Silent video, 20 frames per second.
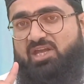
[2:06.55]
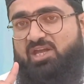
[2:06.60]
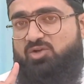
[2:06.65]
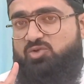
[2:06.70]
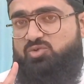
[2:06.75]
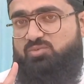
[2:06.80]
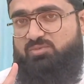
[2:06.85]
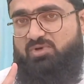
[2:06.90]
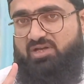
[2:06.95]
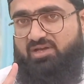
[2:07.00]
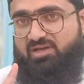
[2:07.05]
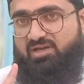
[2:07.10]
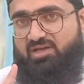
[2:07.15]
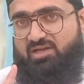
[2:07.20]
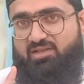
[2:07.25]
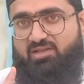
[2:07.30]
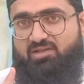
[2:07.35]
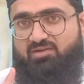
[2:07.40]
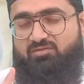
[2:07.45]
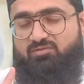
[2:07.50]
एक जुमला
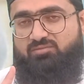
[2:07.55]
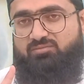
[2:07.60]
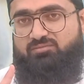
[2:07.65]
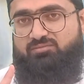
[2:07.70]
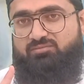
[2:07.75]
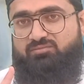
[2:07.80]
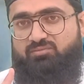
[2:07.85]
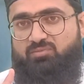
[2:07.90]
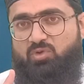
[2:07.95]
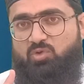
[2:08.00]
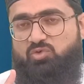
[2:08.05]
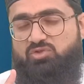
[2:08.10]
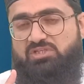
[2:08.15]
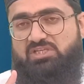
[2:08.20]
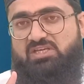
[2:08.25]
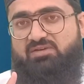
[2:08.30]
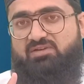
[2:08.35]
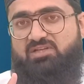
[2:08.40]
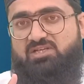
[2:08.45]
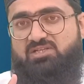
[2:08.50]
कहा था
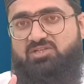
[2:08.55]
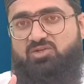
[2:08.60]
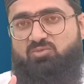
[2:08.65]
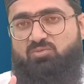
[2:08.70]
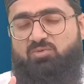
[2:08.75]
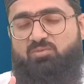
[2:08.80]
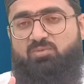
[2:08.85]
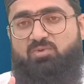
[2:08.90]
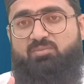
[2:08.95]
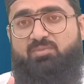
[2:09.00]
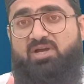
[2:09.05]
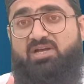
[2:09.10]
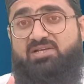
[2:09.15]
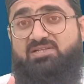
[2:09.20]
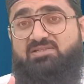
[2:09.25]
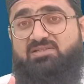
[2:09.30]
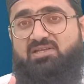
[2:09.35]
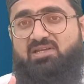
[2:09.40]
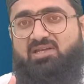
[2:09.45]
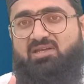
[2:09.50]
उसकी वजह से तुम
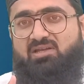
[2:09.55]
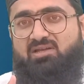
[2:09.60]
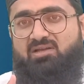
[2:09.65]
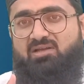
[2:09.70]
नमाज की